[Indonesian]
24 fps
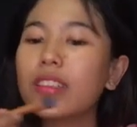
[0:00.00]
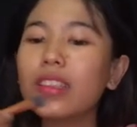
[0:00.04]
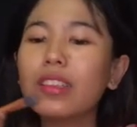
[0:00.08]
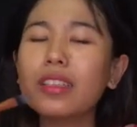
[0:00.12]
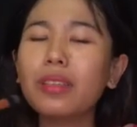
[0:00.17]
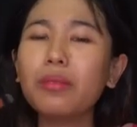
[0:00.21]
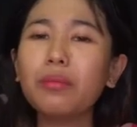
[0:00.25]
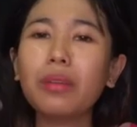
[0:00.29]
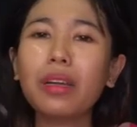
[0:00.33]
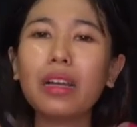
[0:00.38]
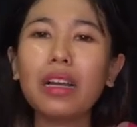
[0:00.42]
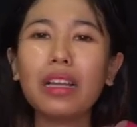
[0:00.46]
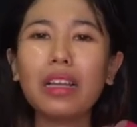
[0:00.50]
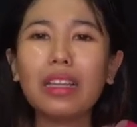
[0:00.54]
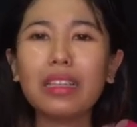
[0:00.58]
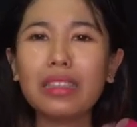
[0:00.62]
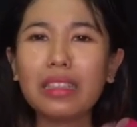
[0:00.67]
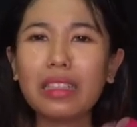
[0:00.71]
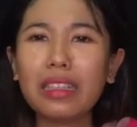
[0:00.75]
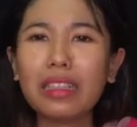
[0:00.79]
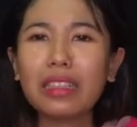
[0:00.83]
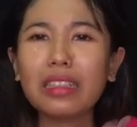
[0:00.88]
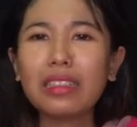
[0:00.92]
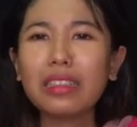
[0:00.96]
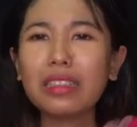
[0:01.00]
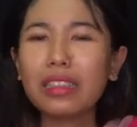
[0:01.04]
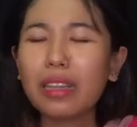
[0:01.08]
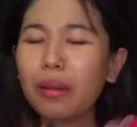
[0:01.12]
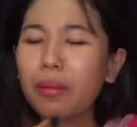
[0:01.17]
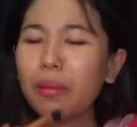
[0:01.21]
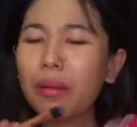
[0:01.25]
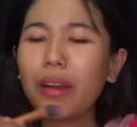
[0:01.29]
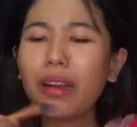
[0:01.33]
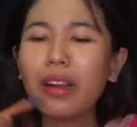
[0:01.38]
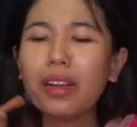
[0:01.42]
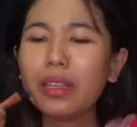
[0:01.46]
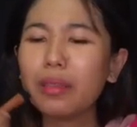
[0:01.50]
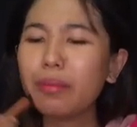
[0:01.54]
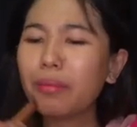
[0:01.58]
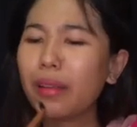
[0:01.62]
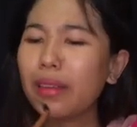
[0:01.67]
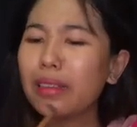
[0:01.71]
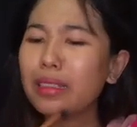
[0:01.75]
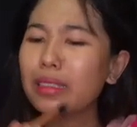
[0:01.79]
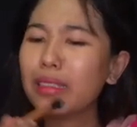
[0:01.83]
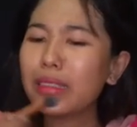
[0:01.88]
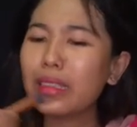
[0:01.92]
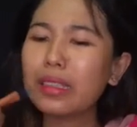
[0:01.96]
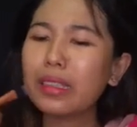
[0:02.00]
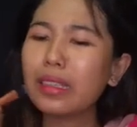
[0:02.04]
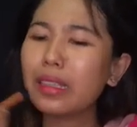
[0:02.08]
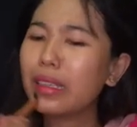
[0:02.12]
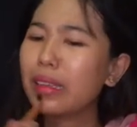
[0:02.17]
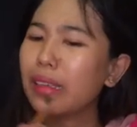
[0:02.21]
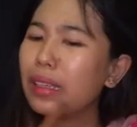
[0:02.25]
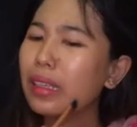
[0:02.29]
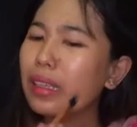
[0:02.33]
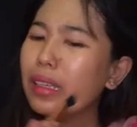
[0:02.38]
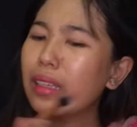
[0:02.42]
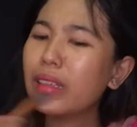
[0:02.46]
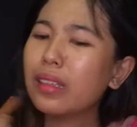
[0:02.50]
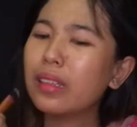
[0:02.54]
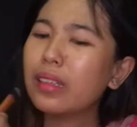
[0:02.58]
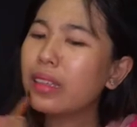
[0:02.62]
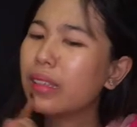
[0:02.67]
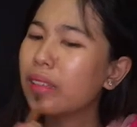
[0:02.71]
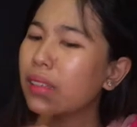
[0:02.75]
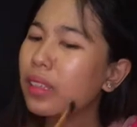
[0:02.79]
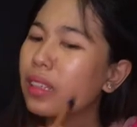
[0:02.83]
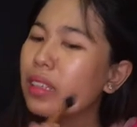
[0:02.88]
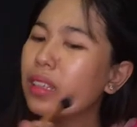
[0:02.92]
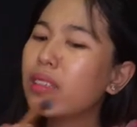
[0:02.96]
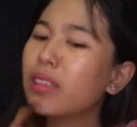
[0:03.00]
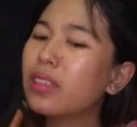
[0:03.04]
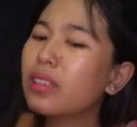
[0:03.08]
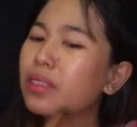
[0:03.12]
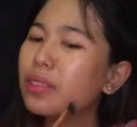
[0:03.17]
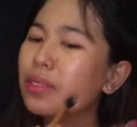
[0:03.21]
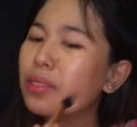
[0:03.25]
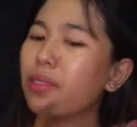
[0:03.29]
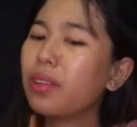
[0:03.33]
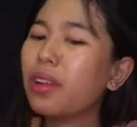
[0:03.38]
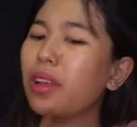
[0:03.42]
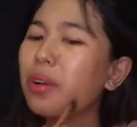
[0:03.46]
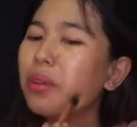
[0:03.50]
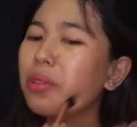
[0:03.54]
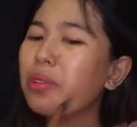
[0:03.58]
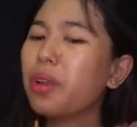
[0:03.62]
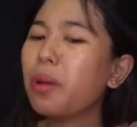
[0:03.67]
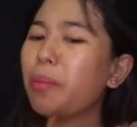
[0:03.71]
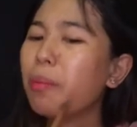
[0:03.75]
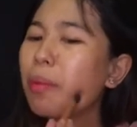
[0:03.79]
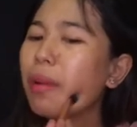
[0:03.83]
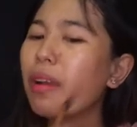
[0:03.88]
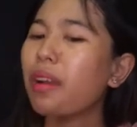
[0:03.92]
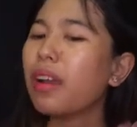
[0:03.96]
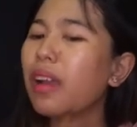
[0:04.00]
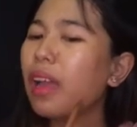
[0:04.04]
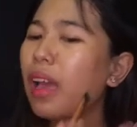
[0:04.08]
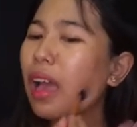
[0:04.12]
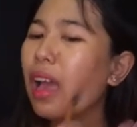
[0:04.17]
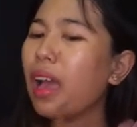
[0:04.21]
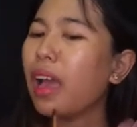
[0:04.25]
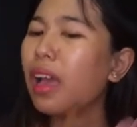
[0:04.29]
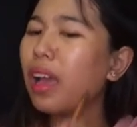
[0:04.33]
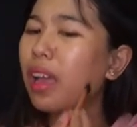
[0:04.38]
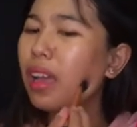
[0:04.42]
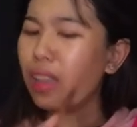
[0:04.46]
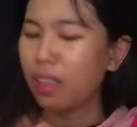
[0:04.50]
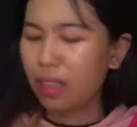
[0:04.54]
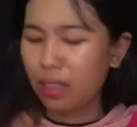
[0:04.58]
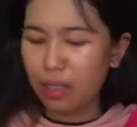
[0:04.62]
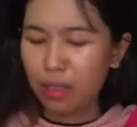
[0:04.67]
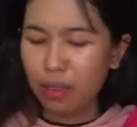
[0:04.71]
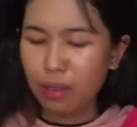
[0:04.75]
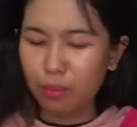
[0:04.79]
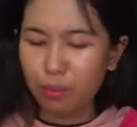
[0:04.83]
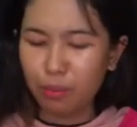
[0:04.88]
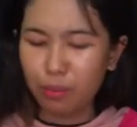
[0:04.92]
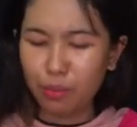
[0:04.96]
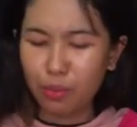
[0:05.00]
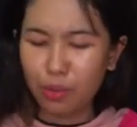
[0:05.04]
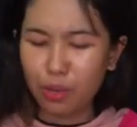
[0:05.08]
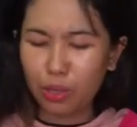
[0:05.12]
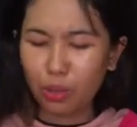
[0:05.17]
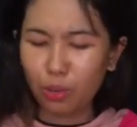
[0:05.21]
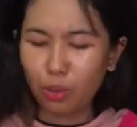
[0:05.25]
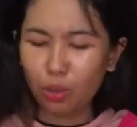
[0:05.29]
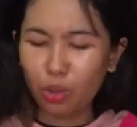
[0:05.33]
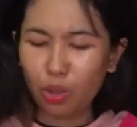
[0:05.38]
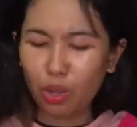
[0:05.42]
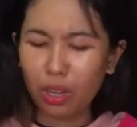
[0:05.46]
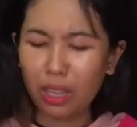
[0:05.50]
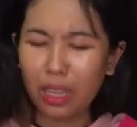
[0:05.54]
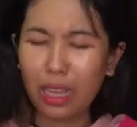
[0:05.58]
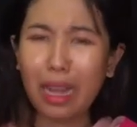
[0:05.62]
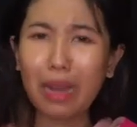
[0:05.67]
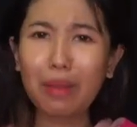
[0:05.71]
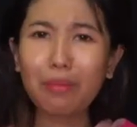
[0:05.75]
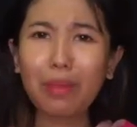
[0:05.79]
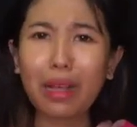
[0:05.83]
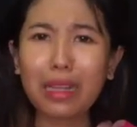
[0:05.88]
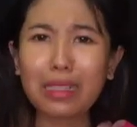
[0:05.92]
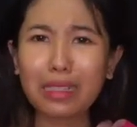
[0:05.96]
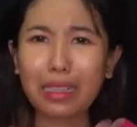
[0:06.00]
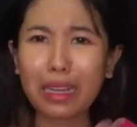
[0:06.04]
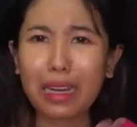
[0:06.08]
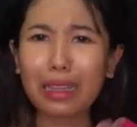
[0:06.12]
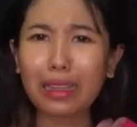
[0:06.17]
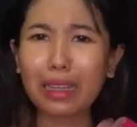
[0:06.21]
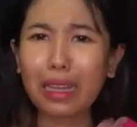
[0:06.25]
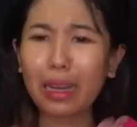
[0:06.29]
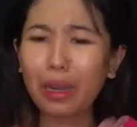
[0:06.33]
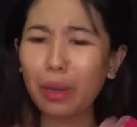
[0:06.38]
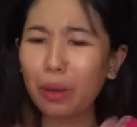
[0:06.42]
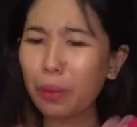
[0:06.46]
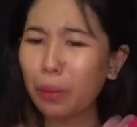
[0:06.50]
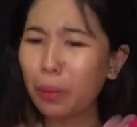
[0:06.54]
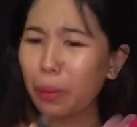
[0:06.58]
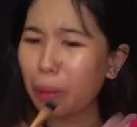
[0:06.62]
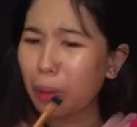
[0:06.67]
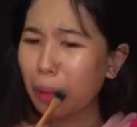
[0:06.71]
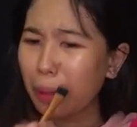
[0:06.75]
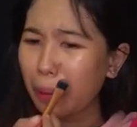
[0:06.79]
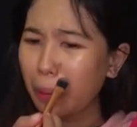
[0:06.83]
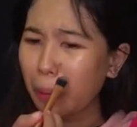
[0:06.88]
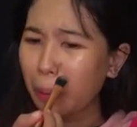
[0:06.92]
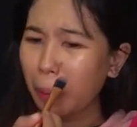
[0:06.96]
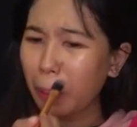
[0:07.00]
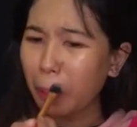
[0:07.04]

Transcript: nanti bakalan jadi kenceng banget pasti soalnya aku udah pernah buat tutorial masker telur